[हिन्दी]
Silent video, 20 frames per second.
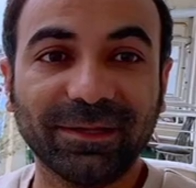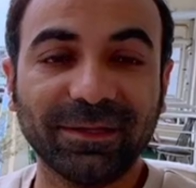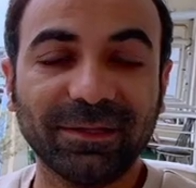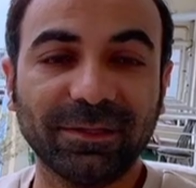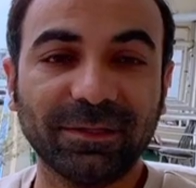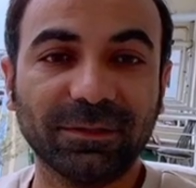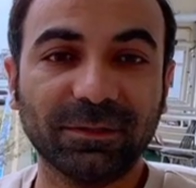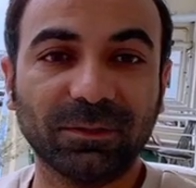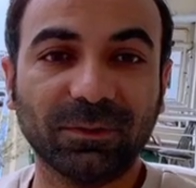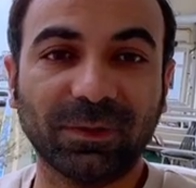
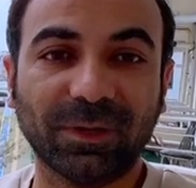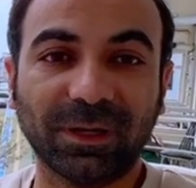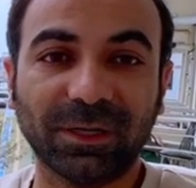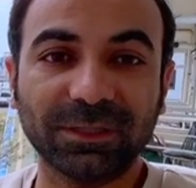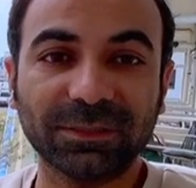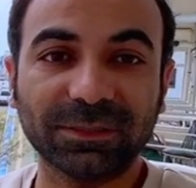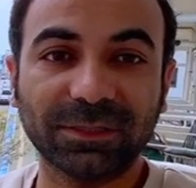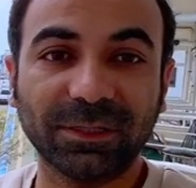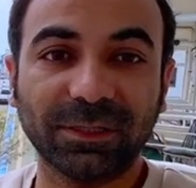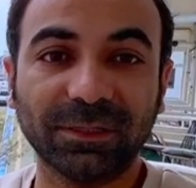है तो
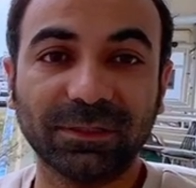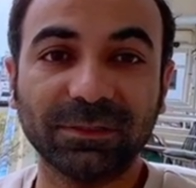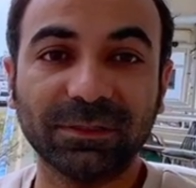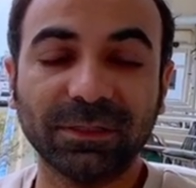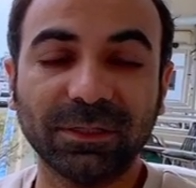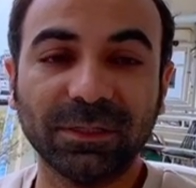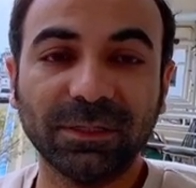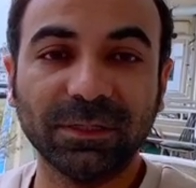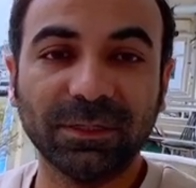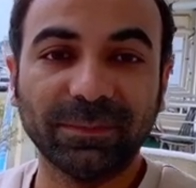आजकल
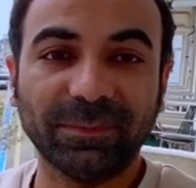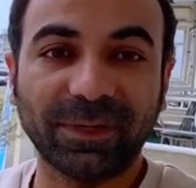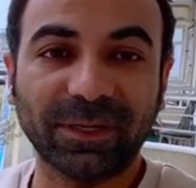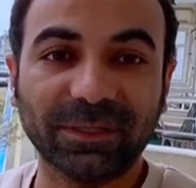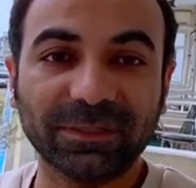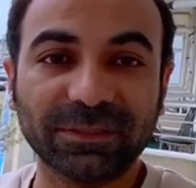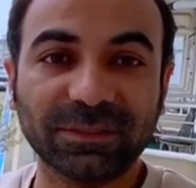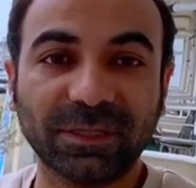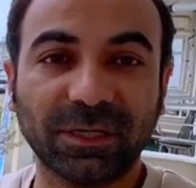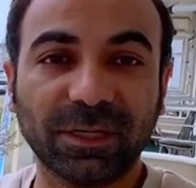
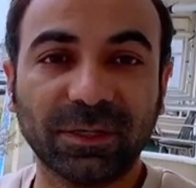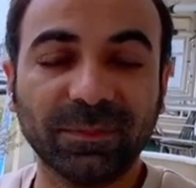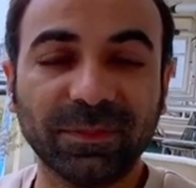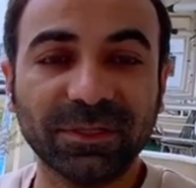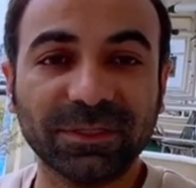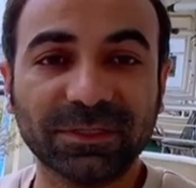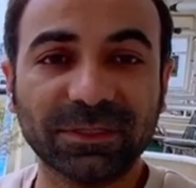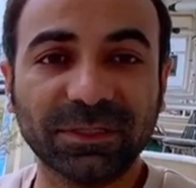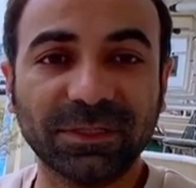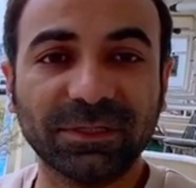पाकिस्तान
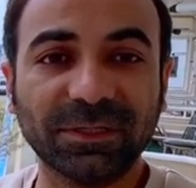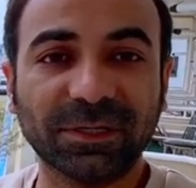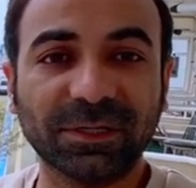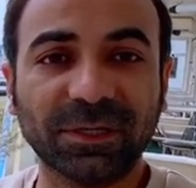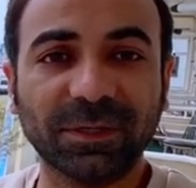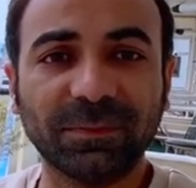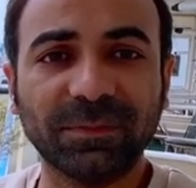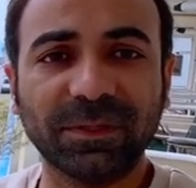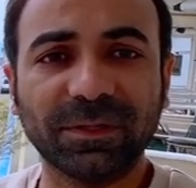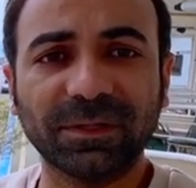में इसकी
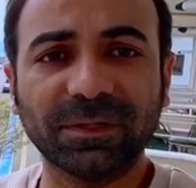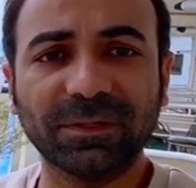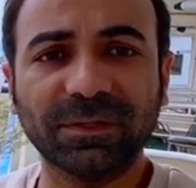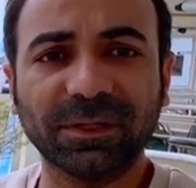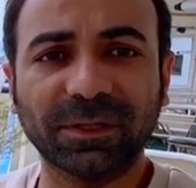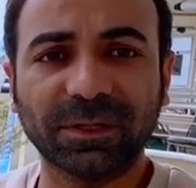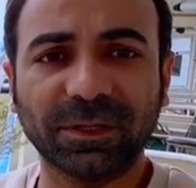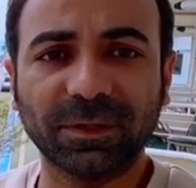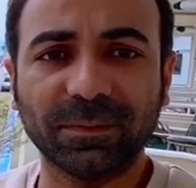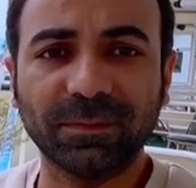तकरीबन
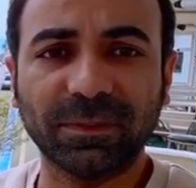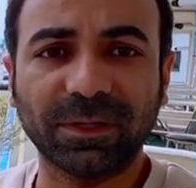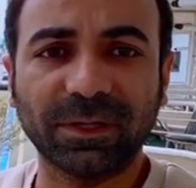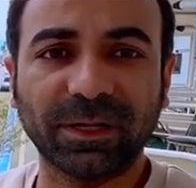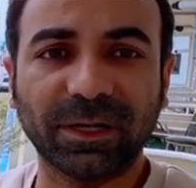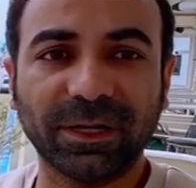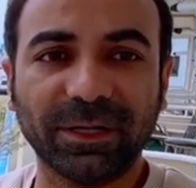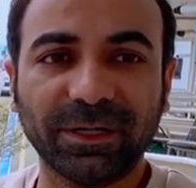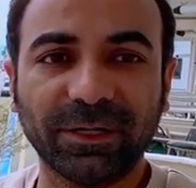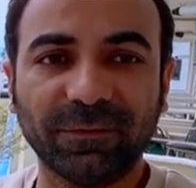तकरीबन
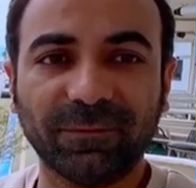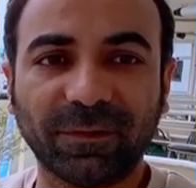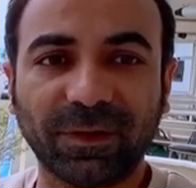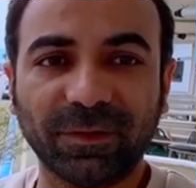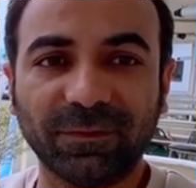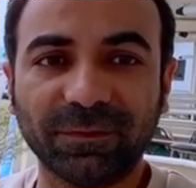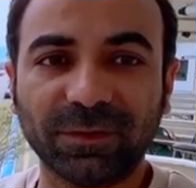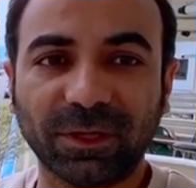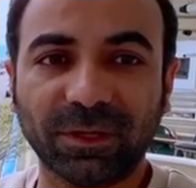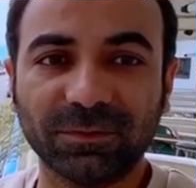
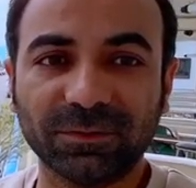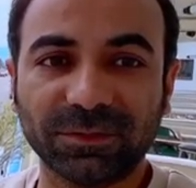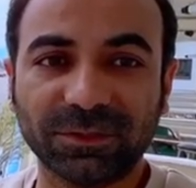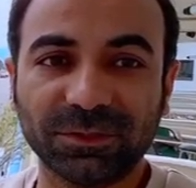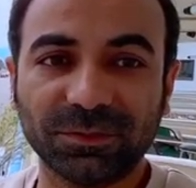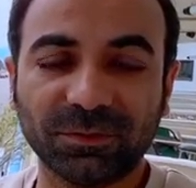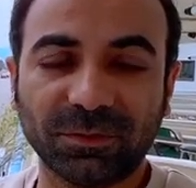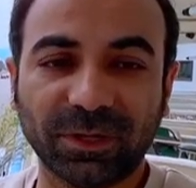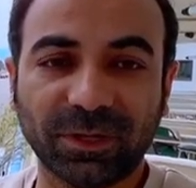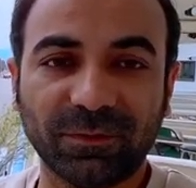95,000
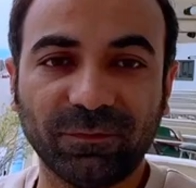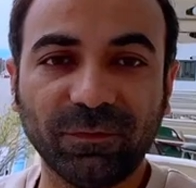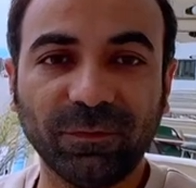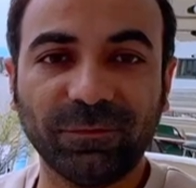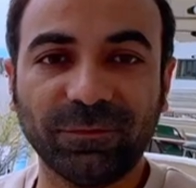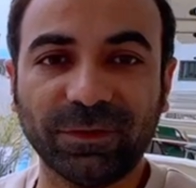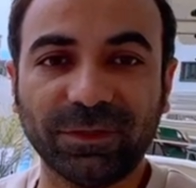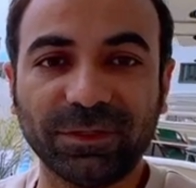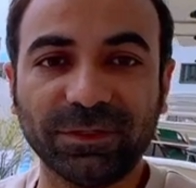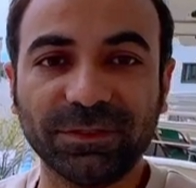जो है वो
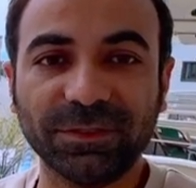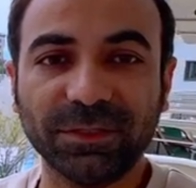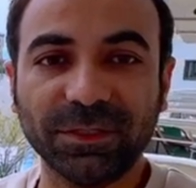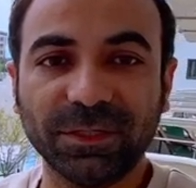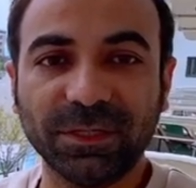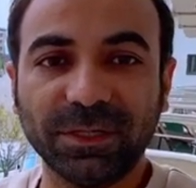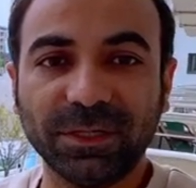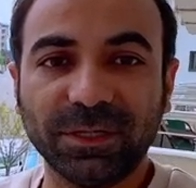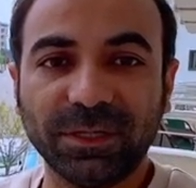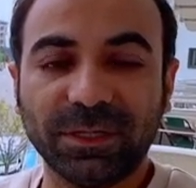फीस
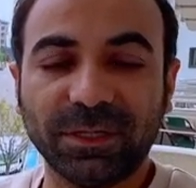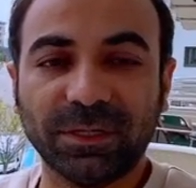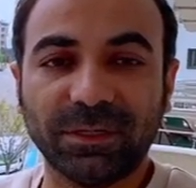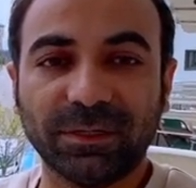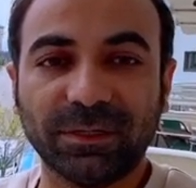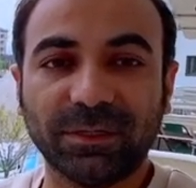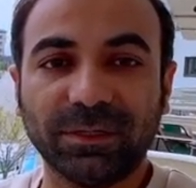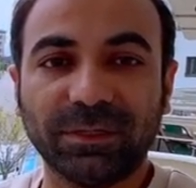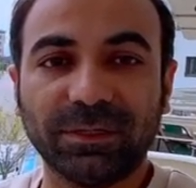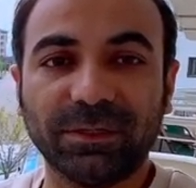
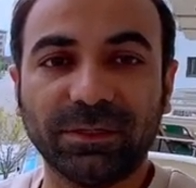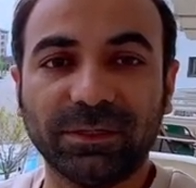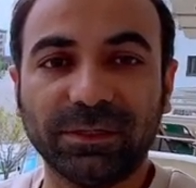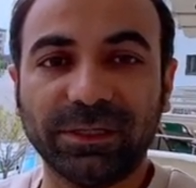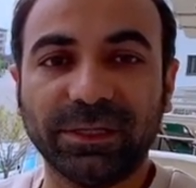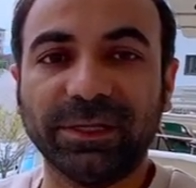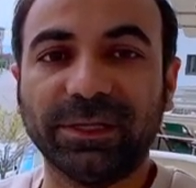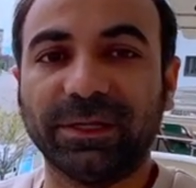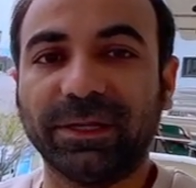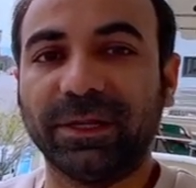
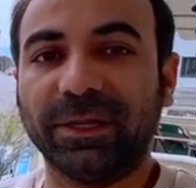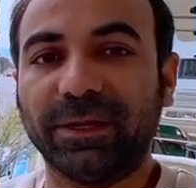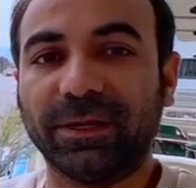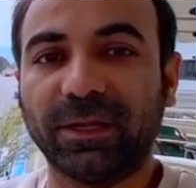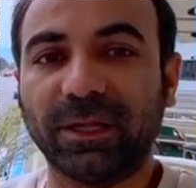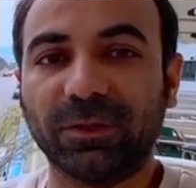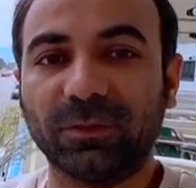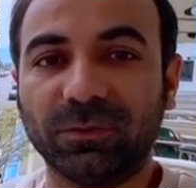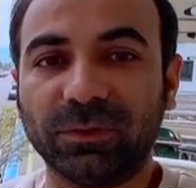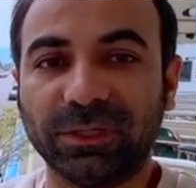ले रहे हैं
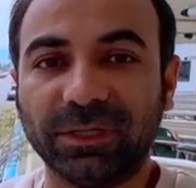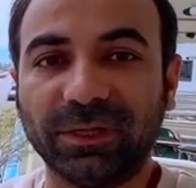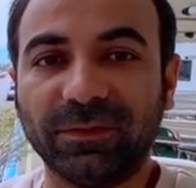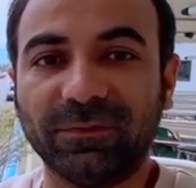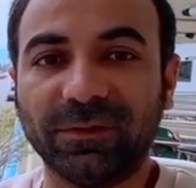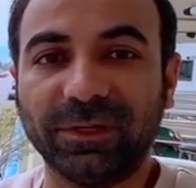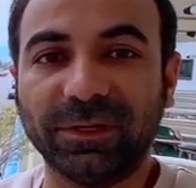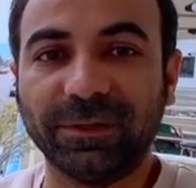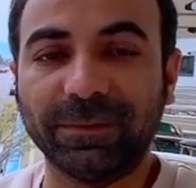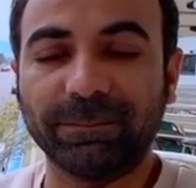अनातोलिया
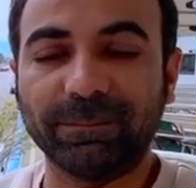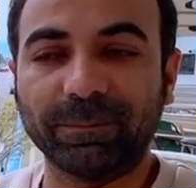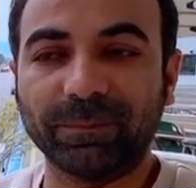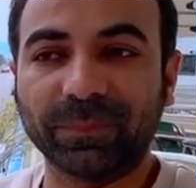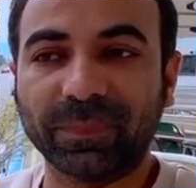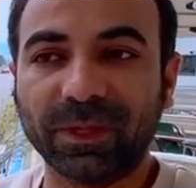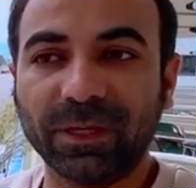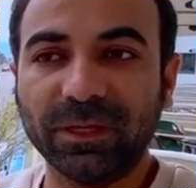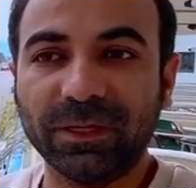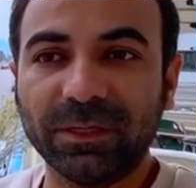वाले
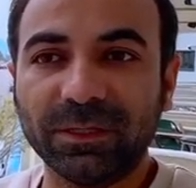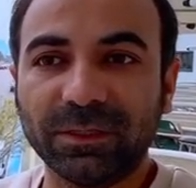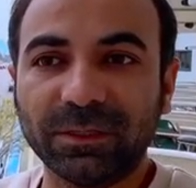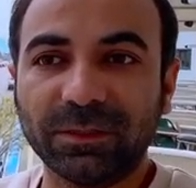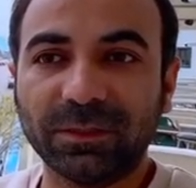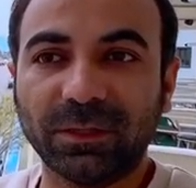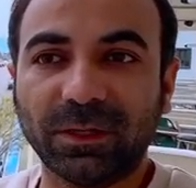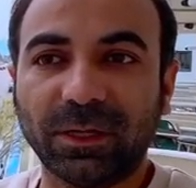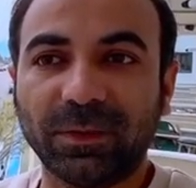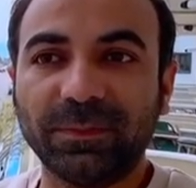
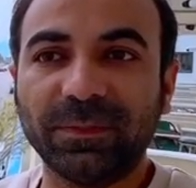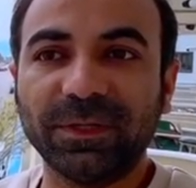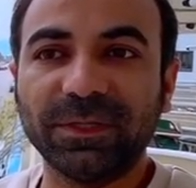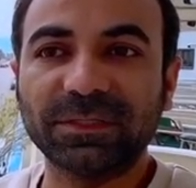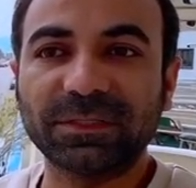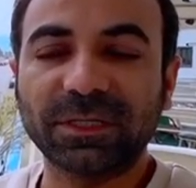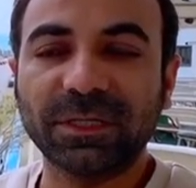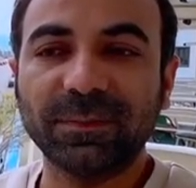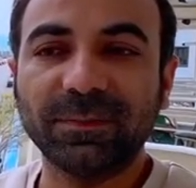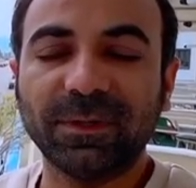अब
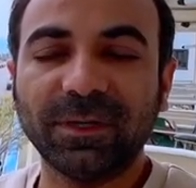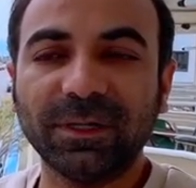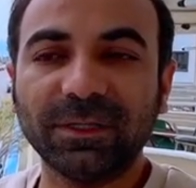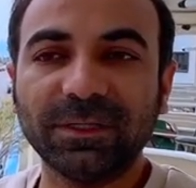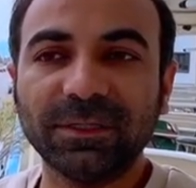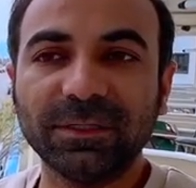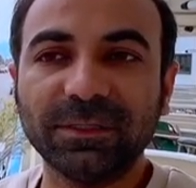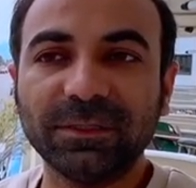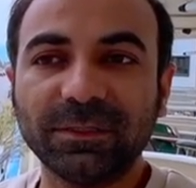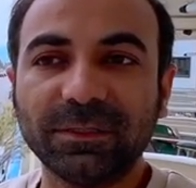इसके
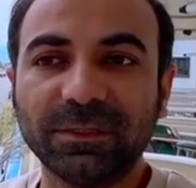बाद